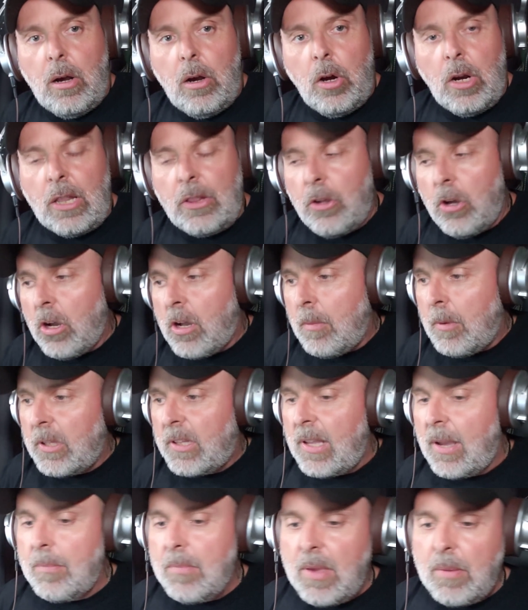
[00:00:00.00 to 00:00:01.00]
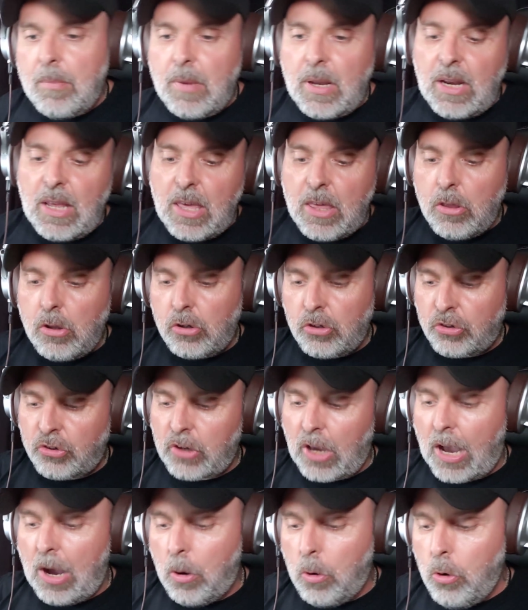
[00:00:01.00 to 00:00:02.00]
Hola a todos, ¿cómo están? Bienvenidos
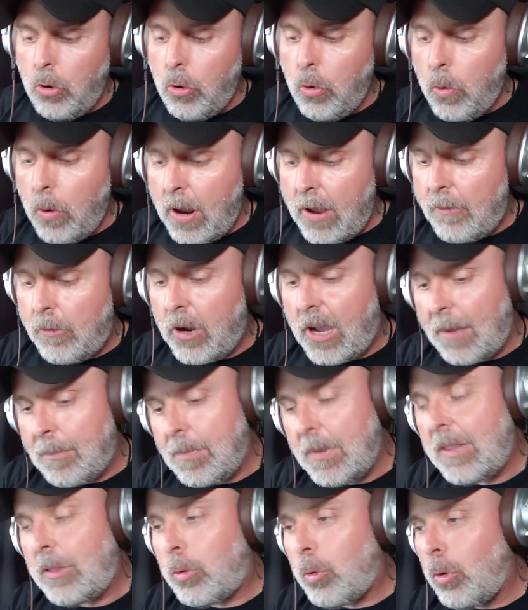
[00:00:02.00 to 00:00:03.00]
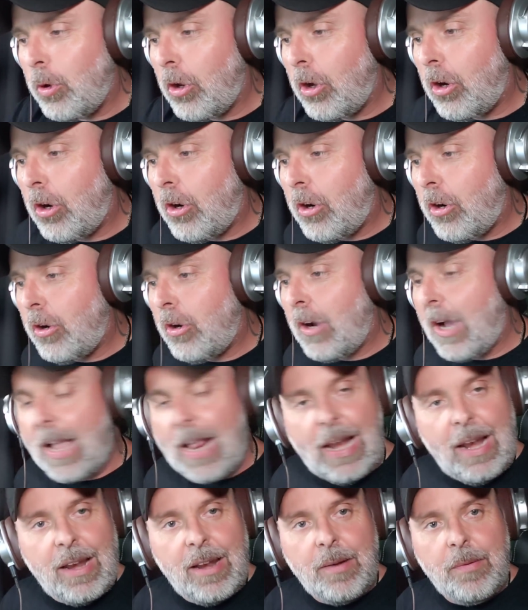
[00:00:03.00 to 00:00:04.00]
a un nuevo capítulo
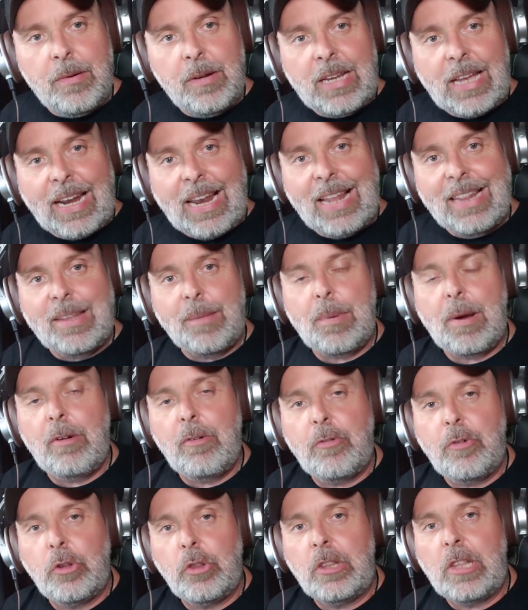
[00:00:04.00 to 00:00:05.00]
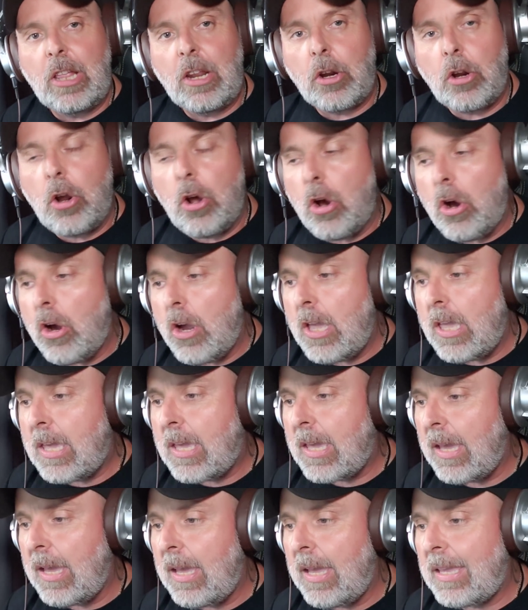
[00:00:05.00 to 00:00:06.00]
acá en el canal de Pablo Fontiroy.
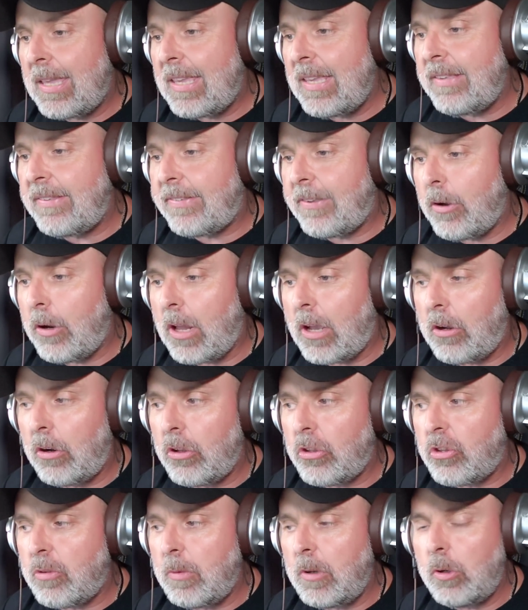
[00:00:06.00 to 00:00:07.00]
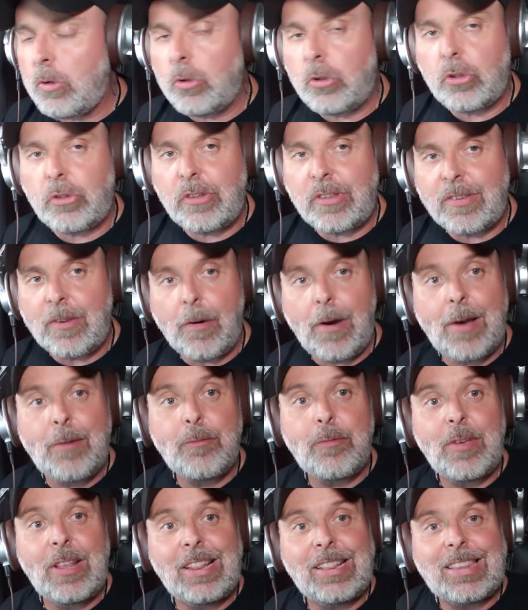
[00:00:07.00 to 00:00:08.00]
15 eh, horas con 8 minutos y se van
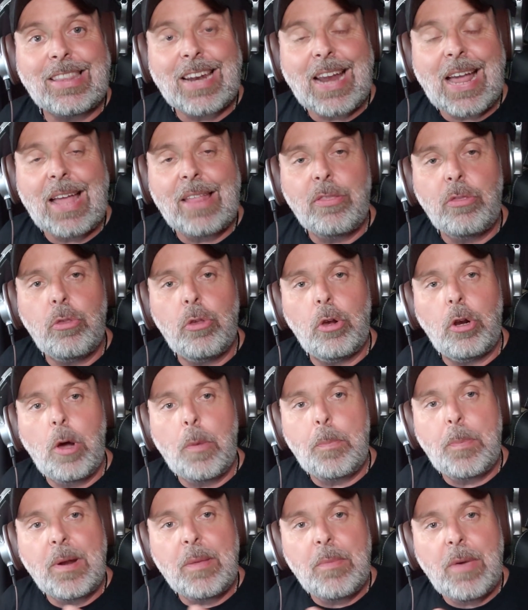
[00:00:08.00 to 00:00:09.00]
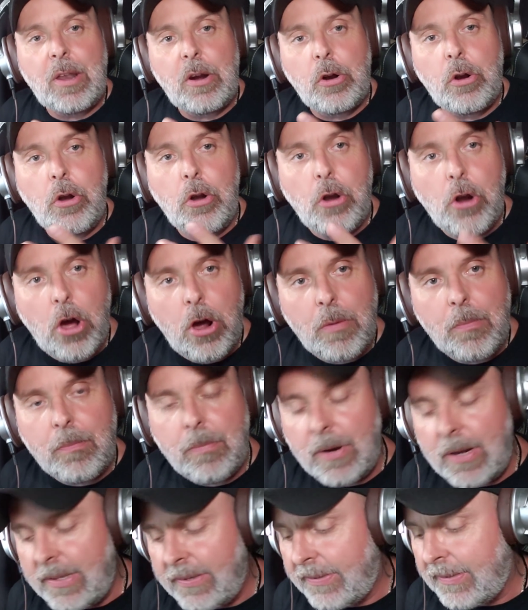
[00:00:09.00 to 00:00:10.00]
filtrando los primeros
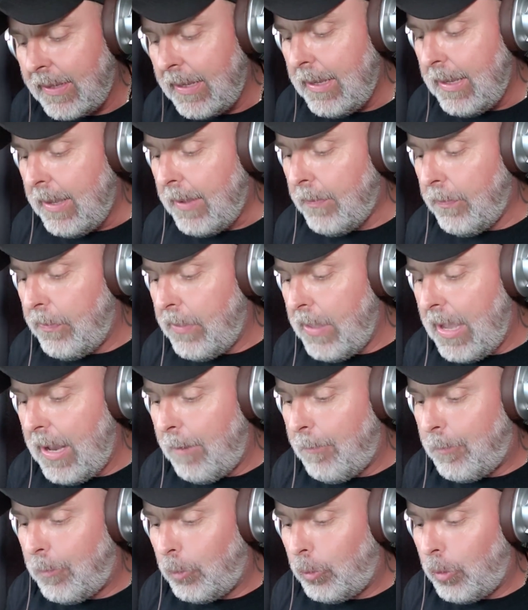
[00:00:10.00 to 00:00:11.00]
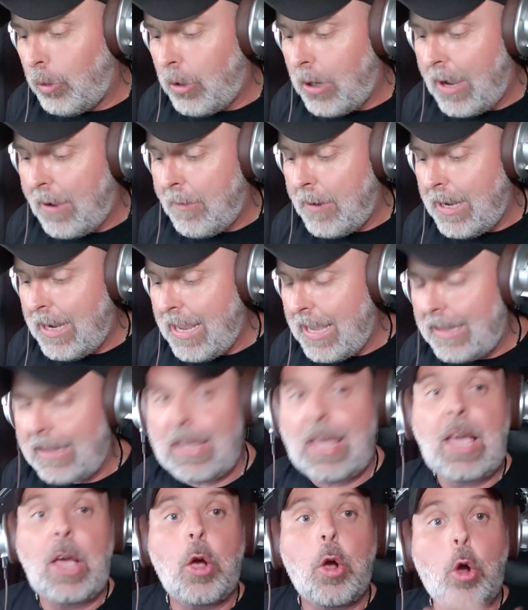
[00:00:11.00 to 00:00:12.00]
nombres del futuro
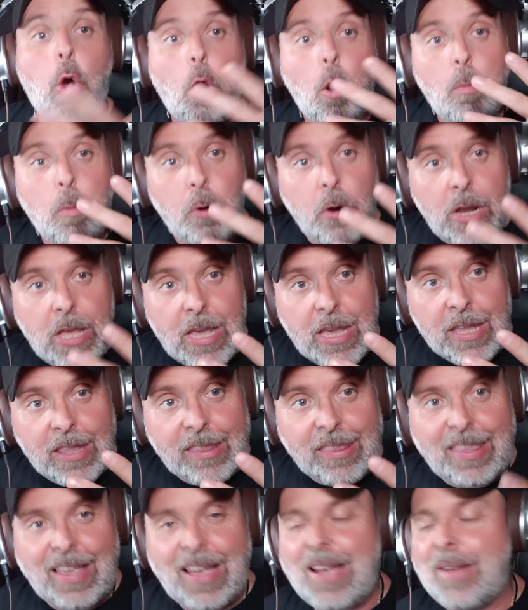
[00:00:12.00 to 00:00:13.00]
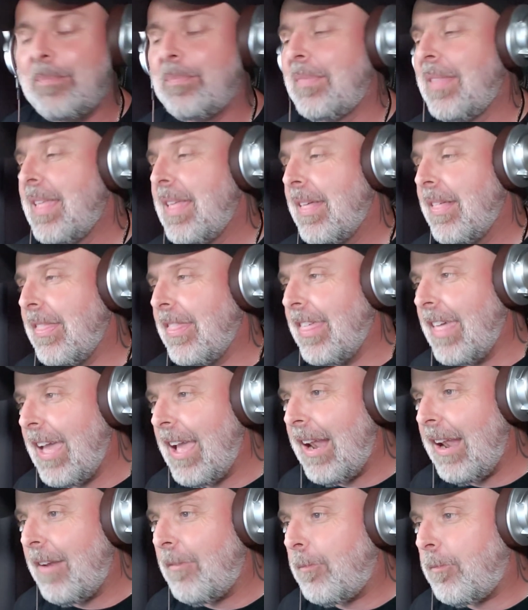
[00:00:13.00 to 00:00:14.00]
gabinete comunista
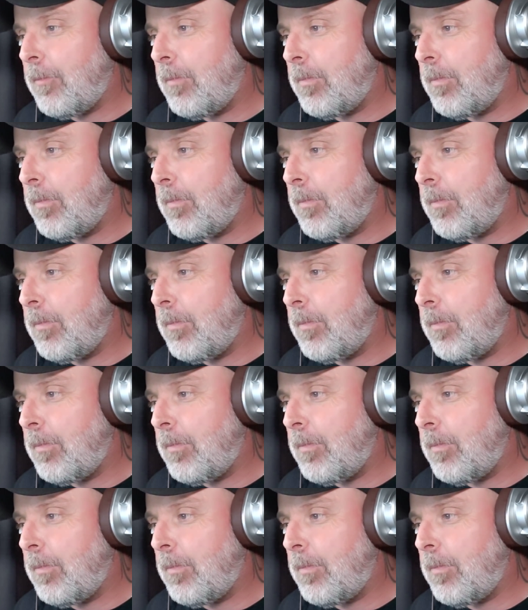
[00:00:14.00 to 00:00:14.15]
del